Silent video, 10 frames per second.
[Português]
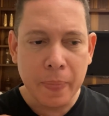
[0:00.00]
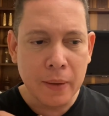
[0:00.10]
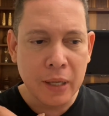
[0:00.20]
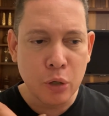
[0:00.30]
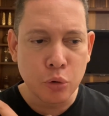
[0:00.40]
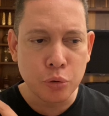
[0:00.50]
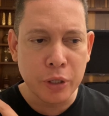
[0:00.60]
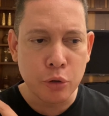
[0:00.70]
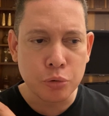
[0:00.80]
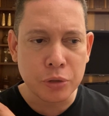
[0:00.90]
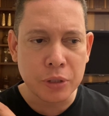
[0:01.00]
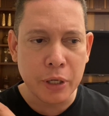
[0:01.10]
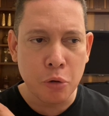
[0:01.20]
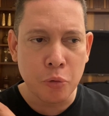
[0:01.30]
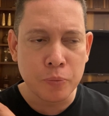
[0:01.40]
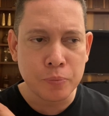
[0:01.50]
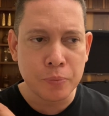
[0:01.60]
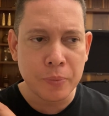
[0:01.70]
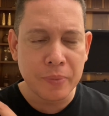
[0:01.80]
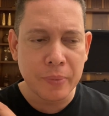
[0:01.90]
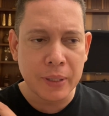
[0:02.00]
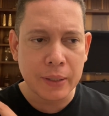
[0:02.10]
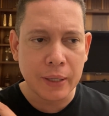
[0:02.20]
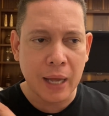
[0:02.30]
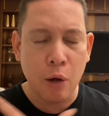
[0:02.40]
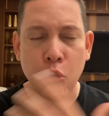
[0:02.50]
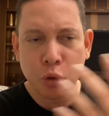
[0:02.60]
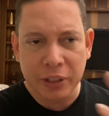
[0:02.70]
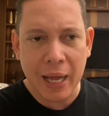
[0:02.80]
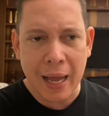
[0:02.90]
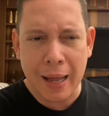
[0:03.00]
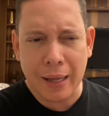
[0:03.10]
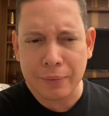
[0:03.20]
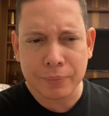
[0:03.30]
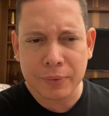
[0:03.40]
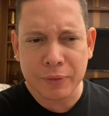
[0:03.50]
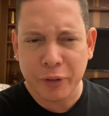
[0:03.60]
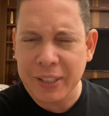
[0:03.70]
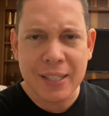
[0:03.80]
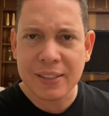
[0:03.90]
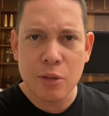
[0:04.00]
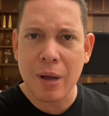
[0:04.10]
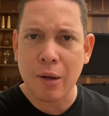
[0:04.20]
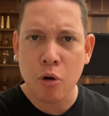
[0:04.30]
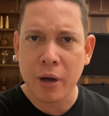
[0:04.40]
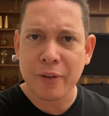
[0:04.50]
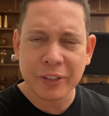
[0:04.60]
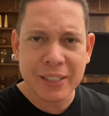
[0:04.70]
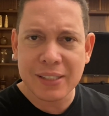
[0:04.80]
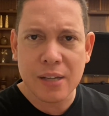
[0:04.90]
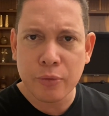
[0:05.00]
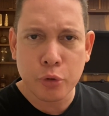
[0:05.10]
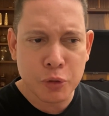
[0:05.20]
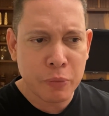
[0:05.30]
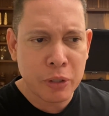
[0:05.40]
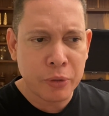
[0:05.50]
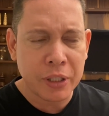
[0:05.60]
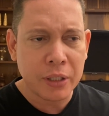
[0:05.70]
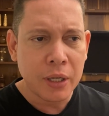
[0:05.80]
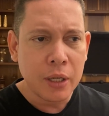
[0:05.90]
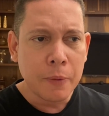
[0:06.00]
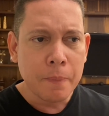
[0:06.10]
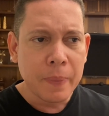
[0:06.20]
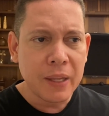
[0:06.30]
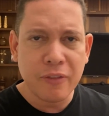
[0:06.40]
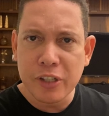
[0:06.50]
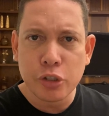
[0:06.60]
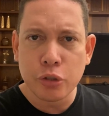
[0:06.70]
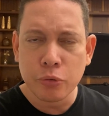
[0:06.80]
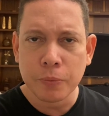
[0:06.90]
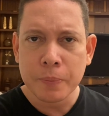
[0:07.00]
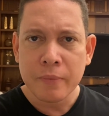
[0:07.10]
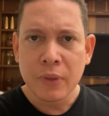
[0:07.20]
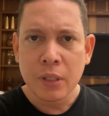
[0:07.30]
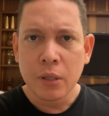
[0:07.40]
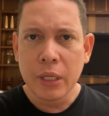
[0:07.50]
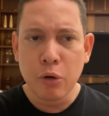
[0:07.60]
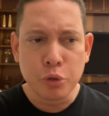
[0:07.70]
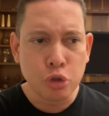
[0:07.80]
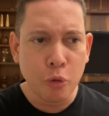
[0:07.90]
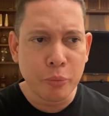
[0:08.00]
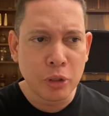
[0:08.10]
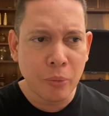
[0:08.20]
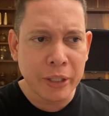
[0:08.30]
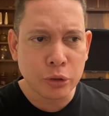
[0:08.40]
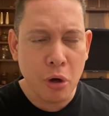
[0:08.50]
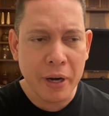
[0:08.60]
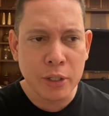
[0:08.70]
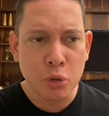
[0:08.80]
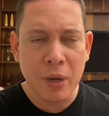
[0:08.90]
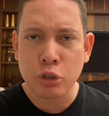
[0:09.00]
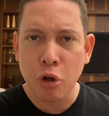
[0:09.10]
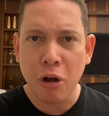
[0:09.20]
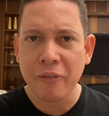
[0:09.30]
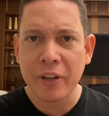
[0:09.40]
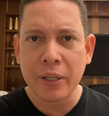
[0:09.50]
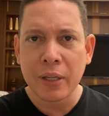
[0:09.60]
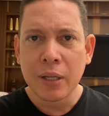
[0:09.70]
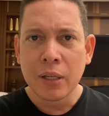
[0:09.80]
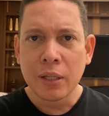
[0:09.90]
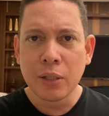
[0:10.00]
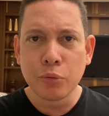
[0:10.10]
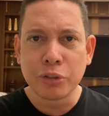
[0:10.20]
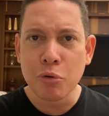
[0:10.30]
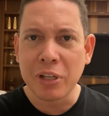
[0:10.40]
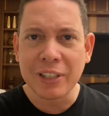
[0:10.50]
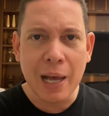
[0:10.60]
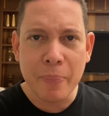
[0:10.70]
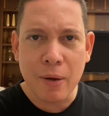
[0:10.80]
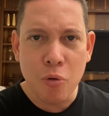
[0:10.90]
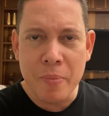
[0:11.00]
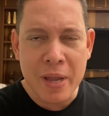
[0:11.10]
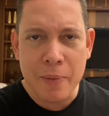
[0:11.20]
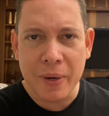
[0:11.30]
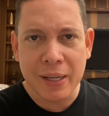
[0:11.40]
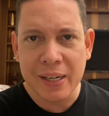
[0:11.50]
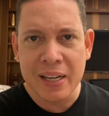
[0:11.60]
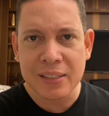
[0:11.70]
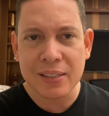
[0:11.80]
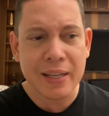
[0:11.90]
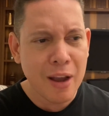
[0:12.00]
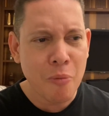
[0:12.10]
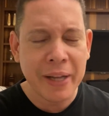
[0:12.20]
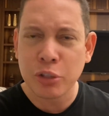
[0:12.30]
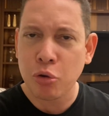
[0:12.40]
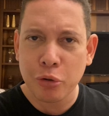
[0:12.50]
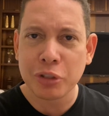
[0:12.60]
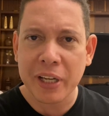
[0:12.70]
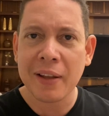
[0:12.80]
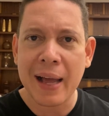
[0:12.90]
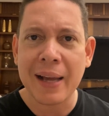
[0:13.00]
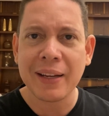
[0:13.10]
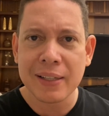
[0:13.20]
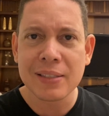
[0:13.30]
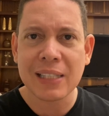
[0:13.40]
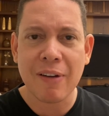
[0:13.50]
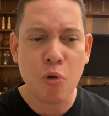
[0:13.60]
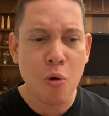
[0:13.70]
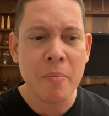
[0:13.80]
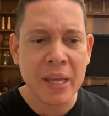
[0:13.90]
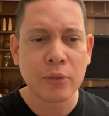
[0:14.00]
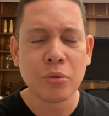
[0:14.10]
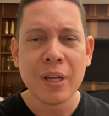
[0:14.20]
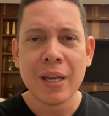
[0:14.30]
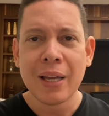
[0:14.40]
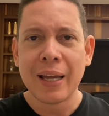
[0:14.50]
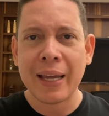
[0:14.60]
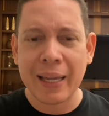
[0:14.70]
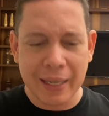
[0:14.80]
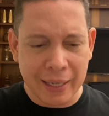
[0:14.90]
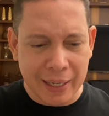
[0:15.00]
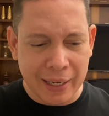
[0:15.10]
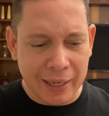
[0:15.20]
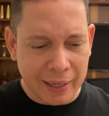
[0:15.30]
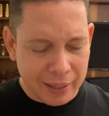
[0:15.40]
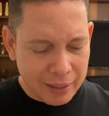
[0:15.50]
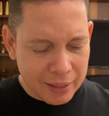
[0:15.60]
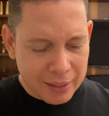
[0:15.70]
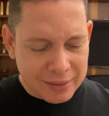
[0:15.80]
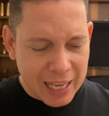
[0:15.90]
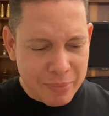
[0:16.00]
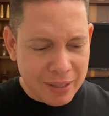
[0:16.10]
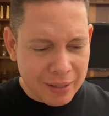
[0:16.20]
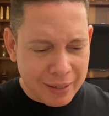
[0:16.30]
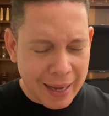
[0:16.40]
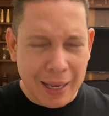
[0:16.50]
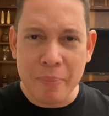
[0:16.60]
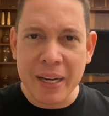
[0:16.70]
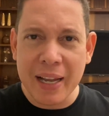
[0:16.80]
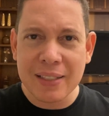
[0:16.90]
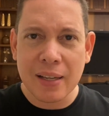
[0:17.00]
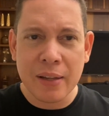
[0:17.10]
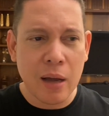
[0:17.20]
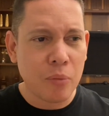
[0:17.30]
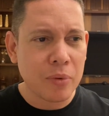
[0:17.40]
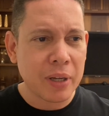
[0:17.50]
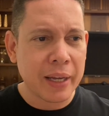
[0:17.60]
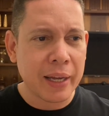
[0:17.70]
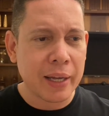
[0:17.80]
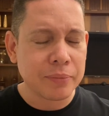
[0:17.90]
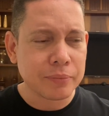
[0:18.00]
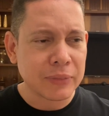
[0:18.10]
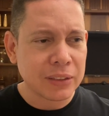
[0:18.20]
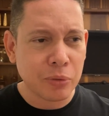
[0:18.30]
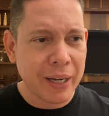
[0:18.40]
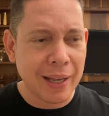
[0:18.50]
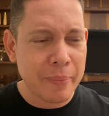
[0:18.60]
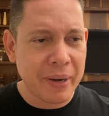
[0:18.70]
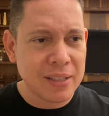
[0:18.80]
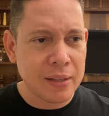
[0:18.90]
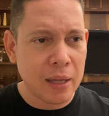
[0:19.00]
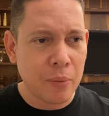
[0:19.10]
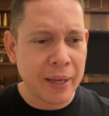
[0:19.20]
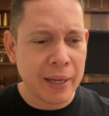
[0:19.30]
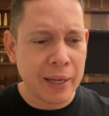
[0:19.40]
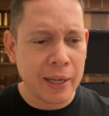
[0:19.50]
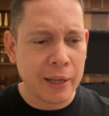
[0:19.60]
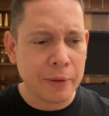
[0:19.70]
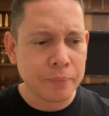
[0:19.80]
eu. eu, eu algo, ah, foi nesse ano agora, foi nesse ano 2021. Eu soube de uma história de uma jovem que não tinha o que dar para comer para a criança. E realmente, quando eu cheguei lá, a criança estava comendo, é, é, é, é sabe, calabresa, não, é, não é calabresa, não, é